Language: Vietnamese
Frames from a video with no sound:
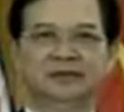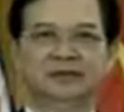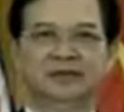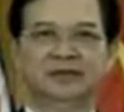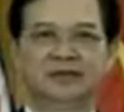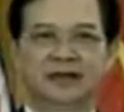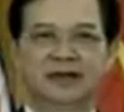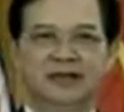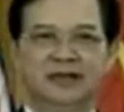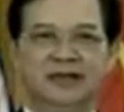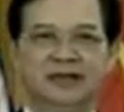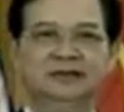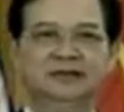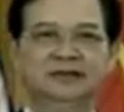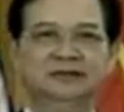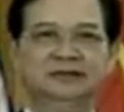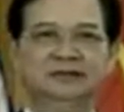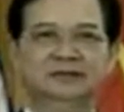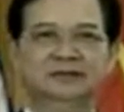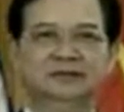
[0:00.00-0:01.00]
Nhân đây,
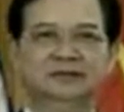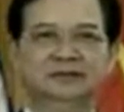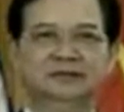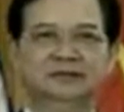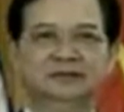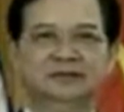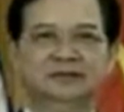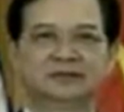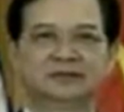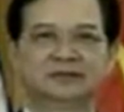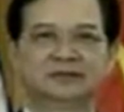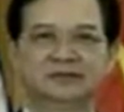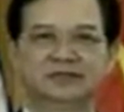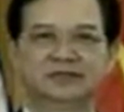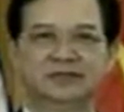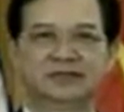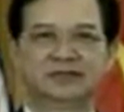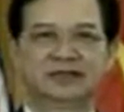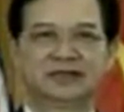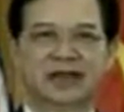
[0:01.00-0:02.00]
tôi
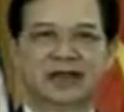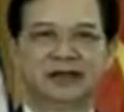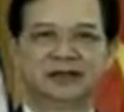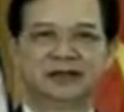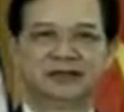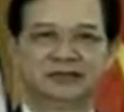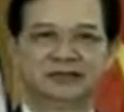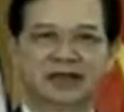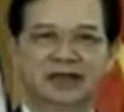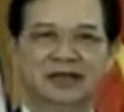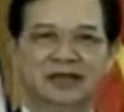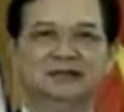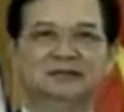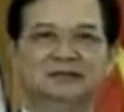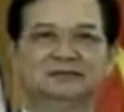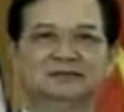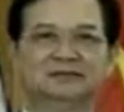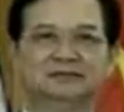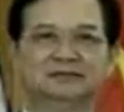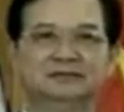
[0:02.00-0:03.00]
xin khẳng định rằng
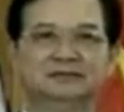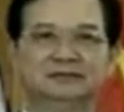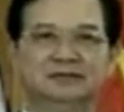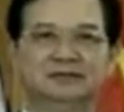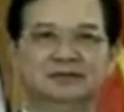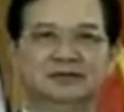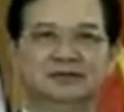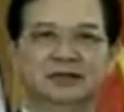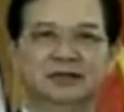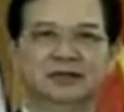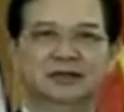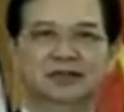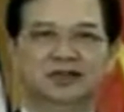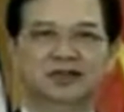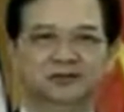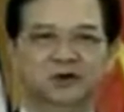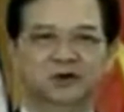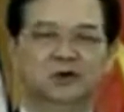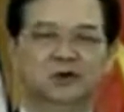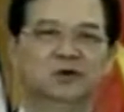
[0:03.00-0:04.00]

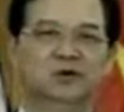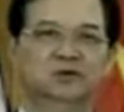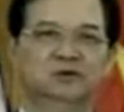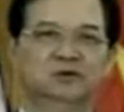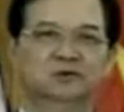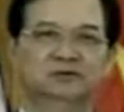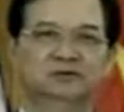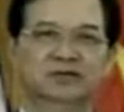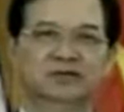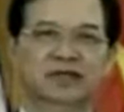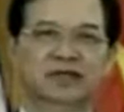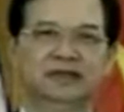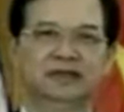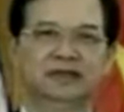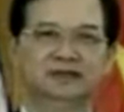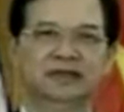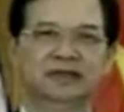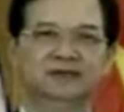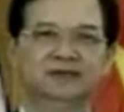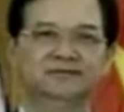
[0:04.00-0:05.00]
chính phủ và
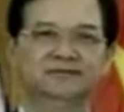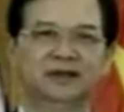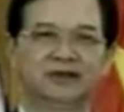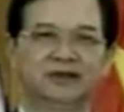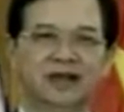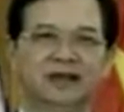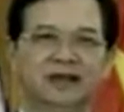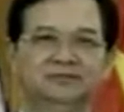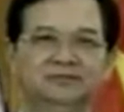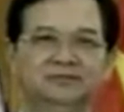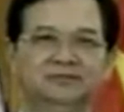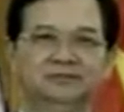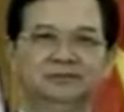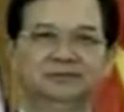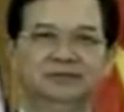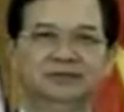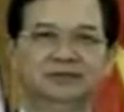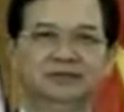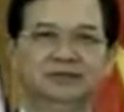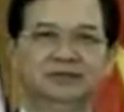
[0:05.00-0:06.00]
nhân dân Việt Nam
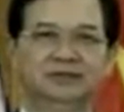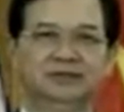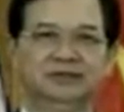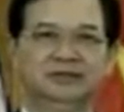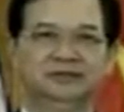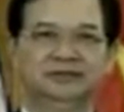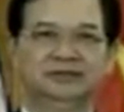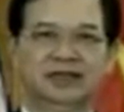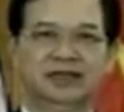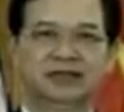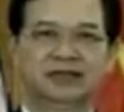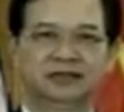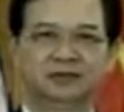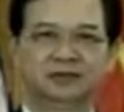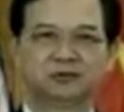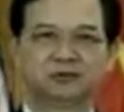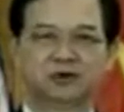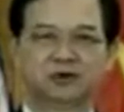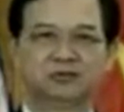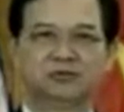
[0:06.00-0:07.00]
sẽ
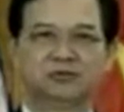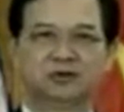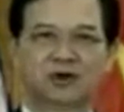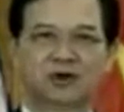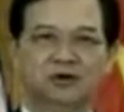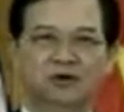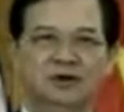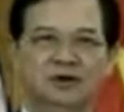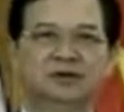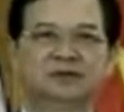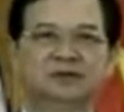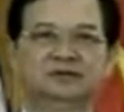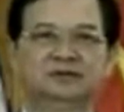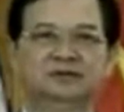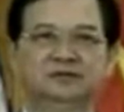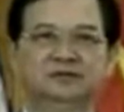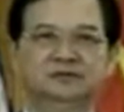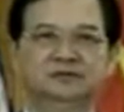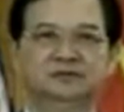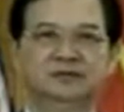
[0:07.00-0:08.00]
tiếp tục nỗ lực
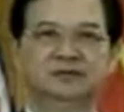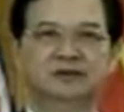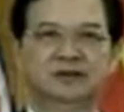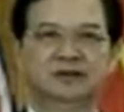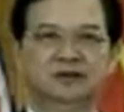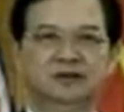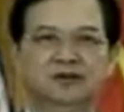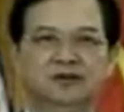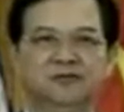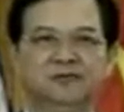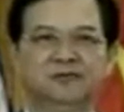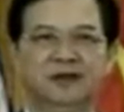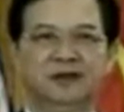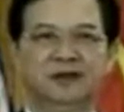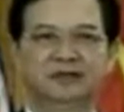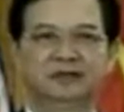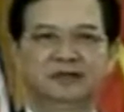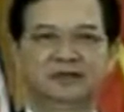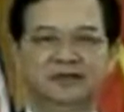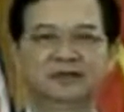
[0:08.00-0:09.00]
góp
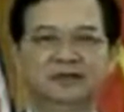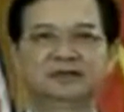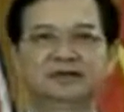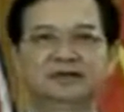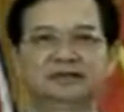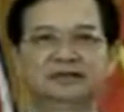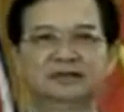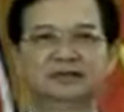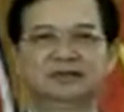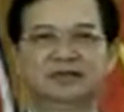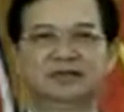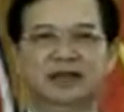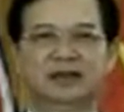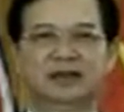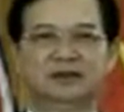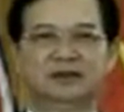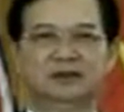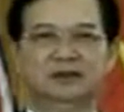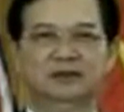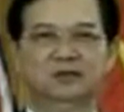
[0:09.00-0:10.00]
phần thiết thực
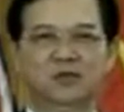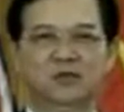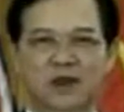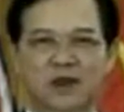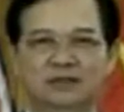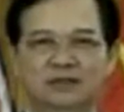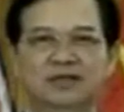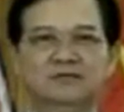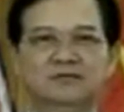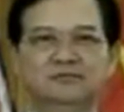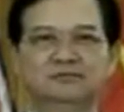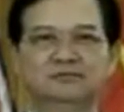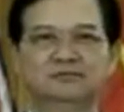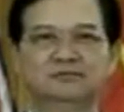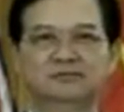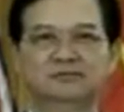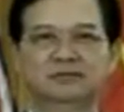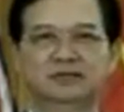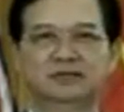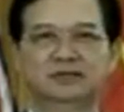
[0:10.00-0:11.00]
và quan trọng
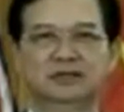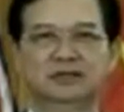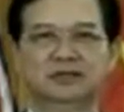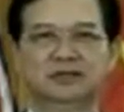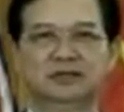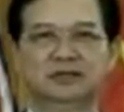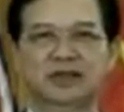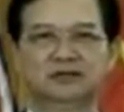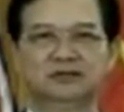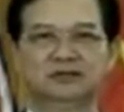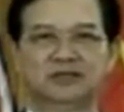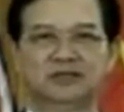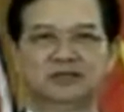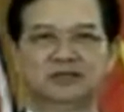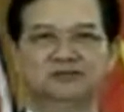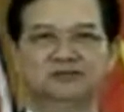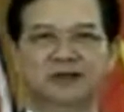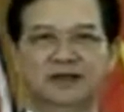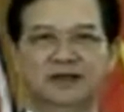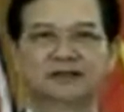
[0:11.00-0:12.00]
vào
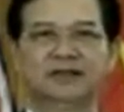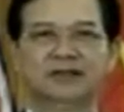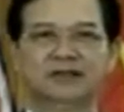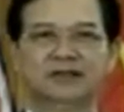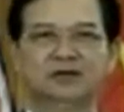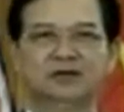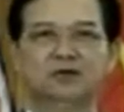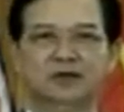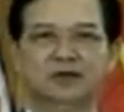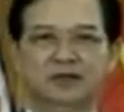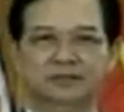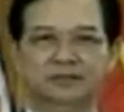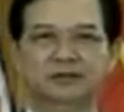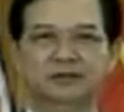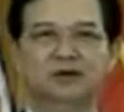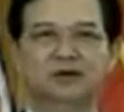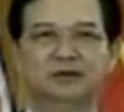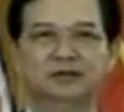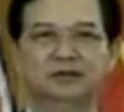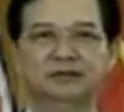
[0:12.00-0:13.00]
sự phát triển của Hiệp
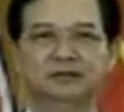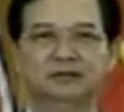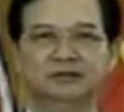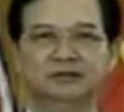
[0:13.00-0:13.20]
hội.